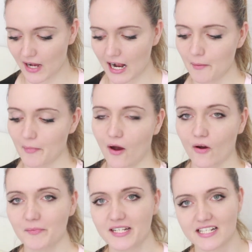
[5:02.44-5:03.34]
vor allem
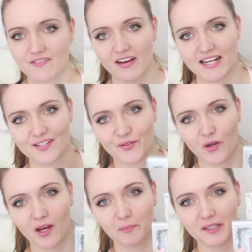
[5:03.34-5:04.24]
auch mit diesen weißen
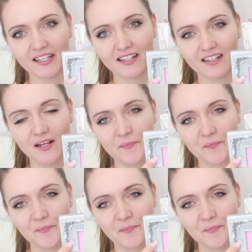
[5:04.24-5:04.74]
Körbchen